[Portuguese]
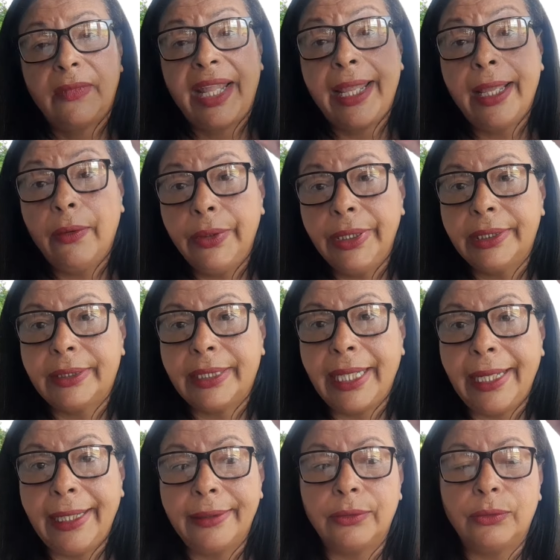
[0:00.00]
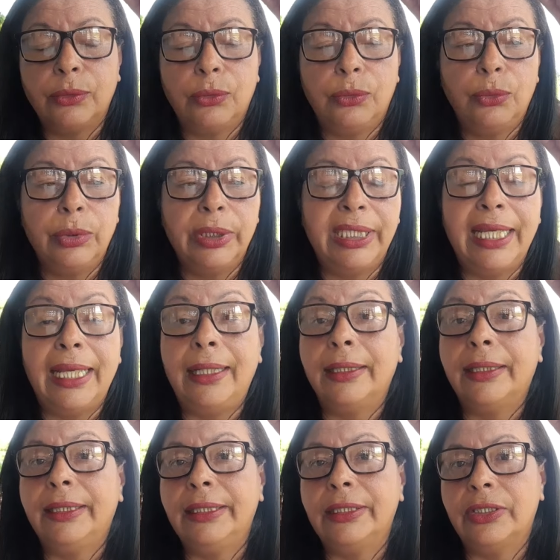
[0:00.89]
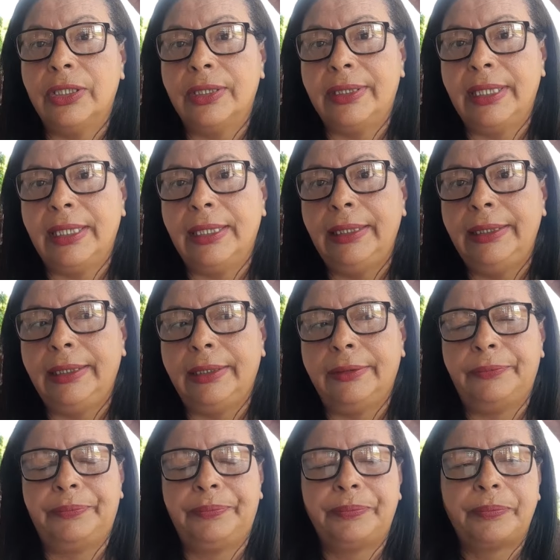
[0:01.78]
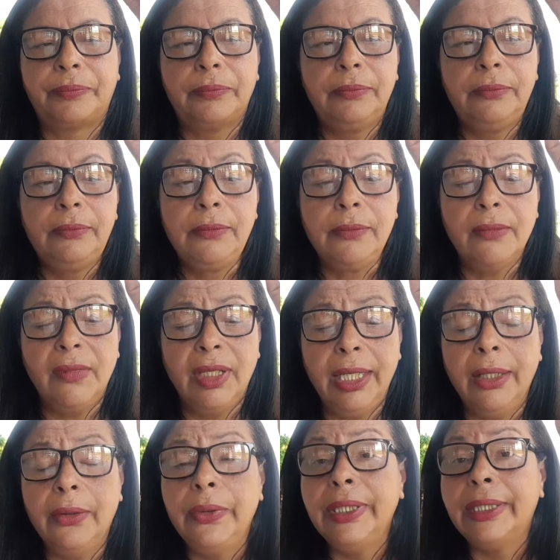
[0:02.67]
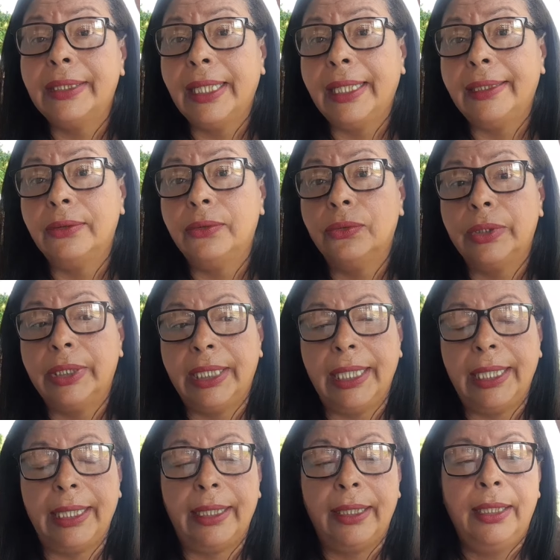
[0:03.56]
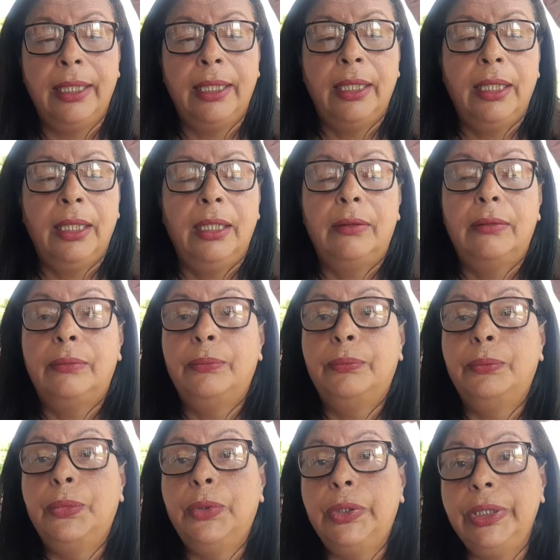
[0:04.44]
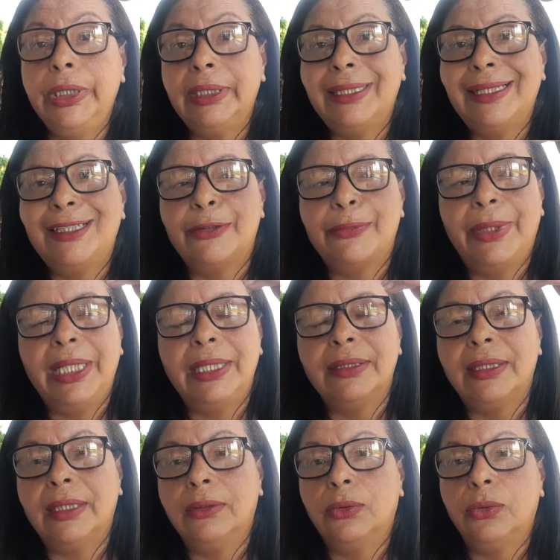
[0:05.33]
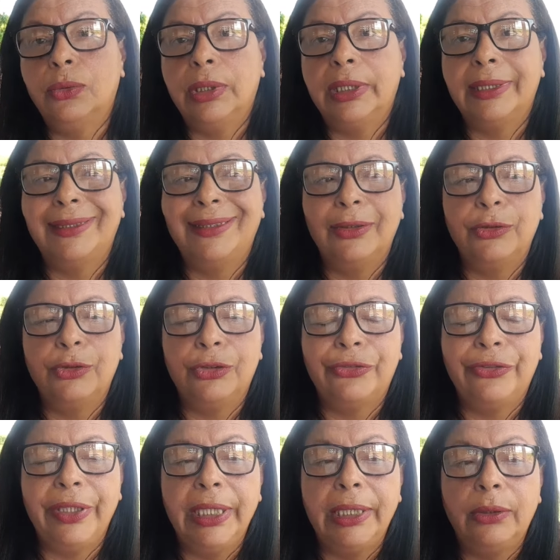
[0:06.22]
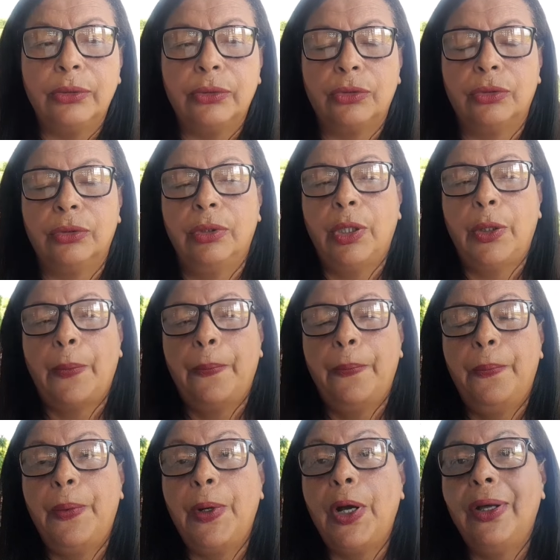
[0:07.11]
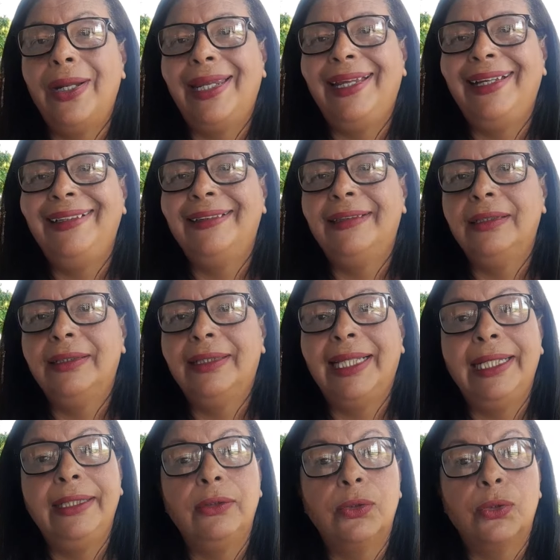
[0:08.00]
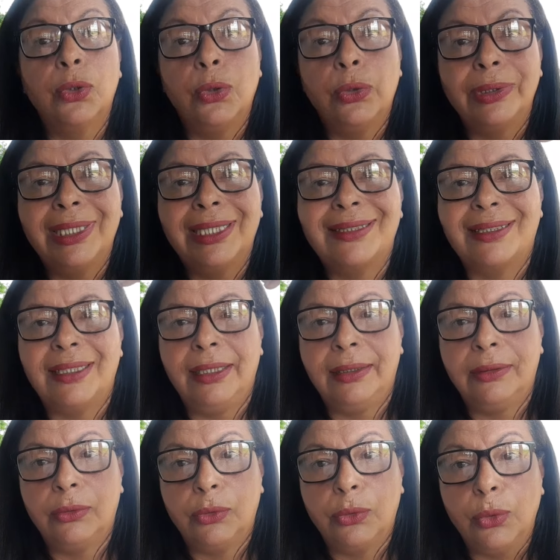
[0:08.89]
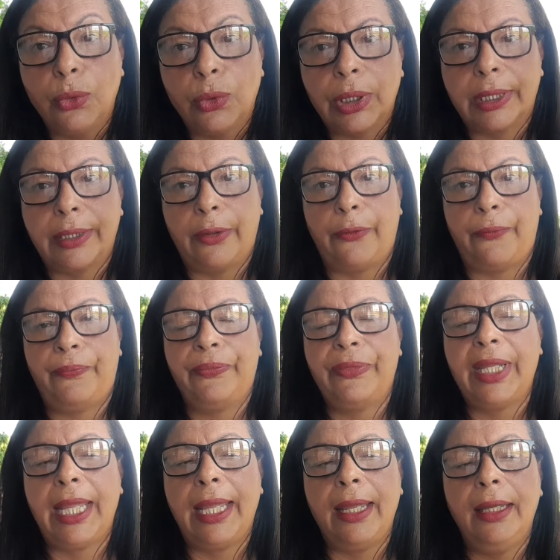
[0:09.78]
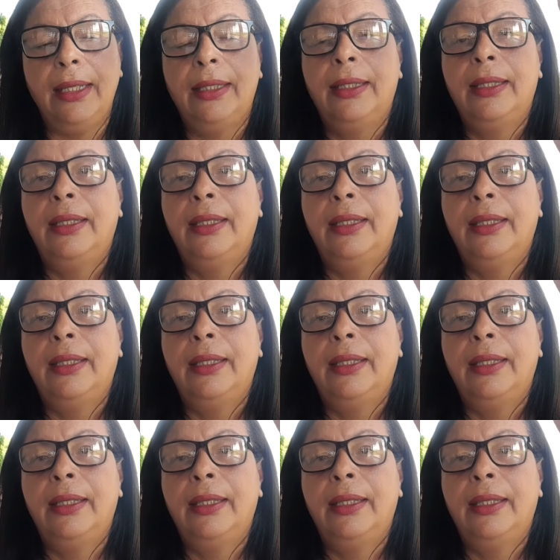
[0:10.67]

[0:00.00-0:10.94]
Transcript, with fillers: Eu entendo o que ela quis dizer ali. Eu entendo que muitas mães educam seus filhos, porém nem todas educam, né?